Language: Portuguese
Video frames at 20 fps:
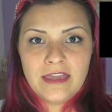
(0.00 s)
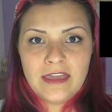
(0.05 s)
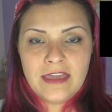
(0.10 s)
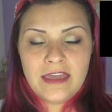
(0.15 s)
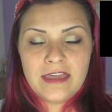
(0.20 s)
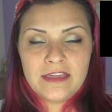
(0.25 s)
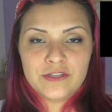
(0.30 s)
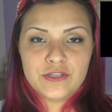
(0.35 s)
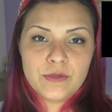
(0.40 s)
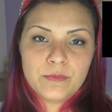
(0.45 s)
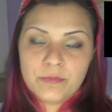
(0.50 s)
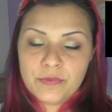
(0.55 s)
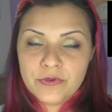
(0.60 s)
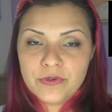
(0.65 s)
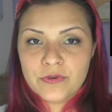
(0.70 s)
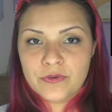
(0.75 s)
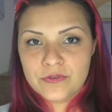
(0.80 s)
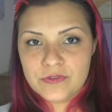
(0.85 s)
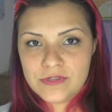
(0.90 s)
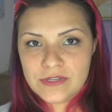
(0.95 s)
é, shampoo e
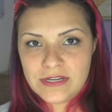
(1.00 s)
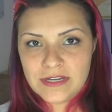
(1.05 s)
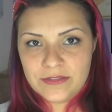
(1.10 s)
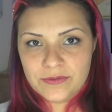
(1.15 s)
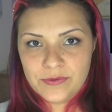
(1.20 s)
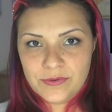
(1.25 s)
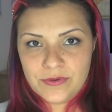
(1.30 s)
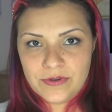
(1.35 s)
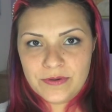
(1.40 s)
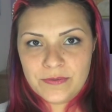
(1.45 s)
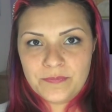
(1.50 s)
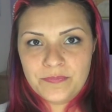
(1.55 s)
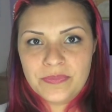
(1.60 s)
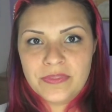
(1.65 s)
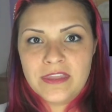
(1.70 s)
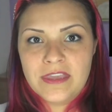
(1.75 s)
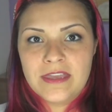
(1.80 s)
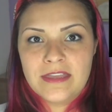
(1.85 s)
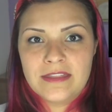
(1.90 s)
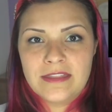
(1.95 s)
condicionador,
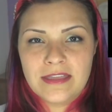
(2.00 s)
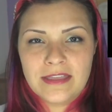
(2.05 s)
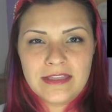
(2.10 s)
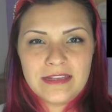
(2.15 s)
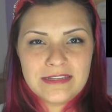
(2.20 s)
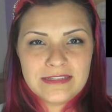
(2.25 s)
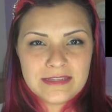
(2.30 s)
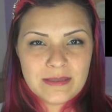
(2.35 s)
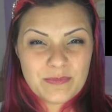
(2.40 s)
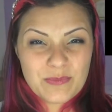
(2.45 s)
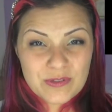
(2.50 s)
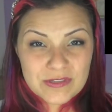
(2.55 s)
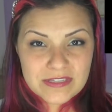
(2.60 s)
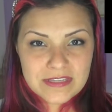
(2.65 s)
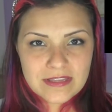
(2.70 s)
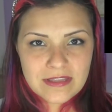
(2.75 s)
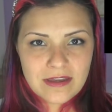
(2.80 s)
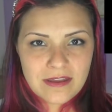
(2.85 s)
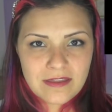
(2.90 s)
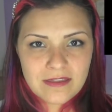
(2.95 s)
daqueles
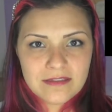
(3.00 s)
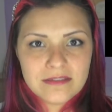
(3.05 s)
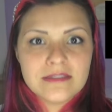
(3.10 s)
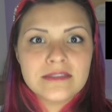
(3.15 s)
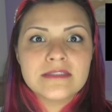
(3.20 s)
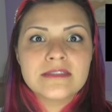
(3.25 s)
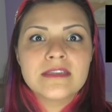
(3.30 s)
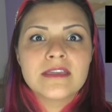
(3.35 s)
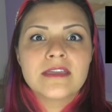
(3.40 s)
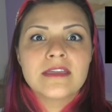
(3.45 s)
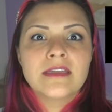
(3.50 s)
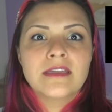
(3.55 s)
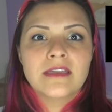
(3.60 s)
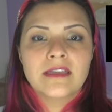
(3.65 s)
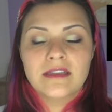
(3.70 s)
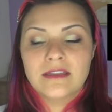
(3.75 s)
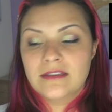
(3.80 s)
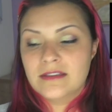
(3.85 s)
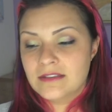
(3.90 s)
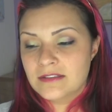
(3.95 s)
amostrinhas,
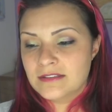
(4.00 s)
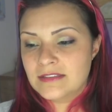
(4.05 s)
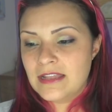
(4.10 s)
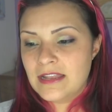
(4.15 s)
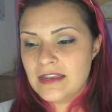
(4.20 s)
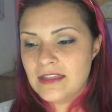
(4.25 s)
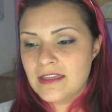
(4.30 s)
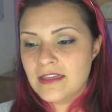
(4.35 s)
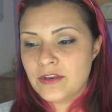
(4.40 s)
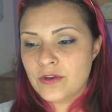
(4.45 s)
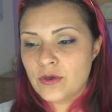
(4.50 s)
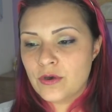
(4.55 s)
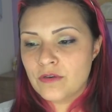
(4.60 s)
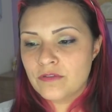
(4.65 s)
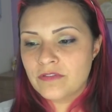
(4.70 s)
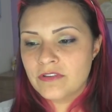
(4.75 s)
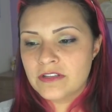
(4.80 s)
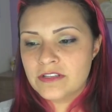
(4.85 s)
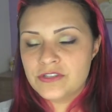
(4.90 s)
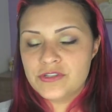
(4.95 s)
uh, da linha
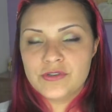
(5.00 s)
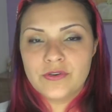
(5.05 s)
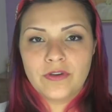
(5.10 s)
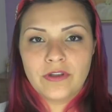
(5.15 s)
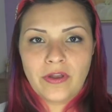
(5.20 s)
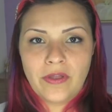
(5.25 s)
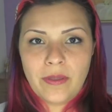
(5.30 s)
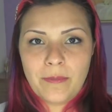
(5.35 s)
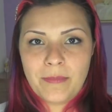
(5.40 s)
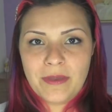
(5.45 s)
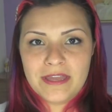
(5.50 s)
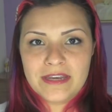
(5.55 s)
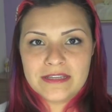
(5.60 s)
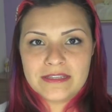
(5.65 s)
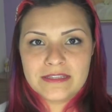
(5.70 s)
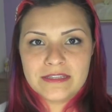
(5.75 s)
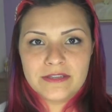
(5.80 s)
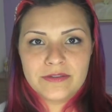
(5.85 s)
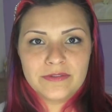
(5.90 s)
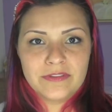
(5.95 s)
nova de óleo
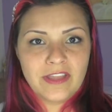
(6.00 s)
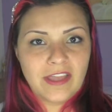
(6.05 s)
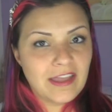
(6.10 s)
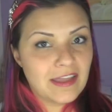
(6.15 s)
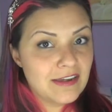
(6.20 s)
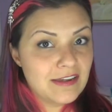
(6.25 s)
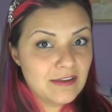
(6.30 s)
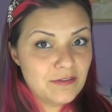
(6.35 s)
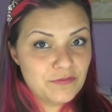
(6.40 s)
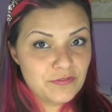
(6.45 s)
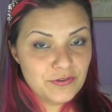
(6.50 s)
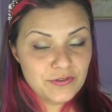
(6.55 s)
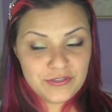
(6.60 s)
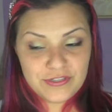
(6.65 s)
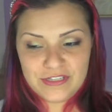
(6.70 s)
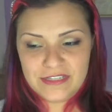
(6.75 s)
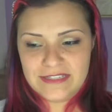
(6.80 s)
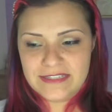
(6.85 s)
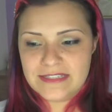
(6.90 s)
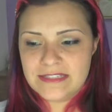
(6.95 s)
reparação da Garnier
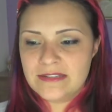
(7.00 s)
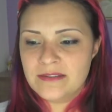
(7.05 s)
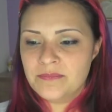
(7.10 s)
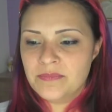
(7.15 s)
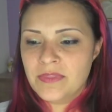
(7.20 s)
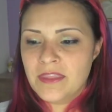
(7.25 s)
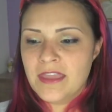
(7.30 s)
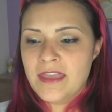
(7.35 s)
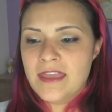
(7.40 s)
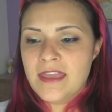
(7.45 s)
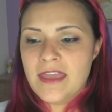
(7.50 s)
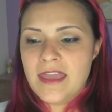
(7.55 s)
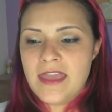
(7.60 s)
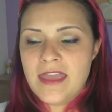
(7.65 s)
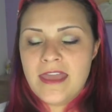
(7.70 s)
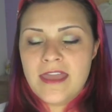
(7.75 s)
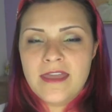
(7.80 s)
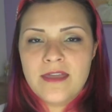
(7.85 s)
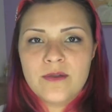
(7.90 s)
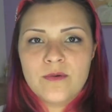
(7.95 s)
Frutis.
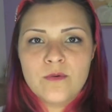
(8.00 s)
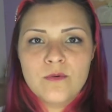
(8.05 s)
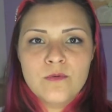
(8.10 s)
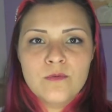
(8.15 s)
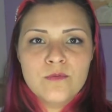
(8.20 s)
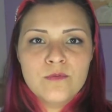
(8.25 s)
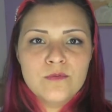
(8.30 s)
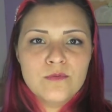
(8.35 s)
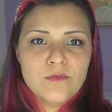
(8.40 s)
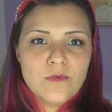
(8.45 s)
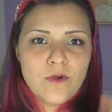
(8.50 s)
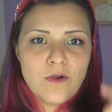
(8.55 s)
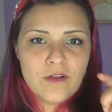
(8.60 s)
É um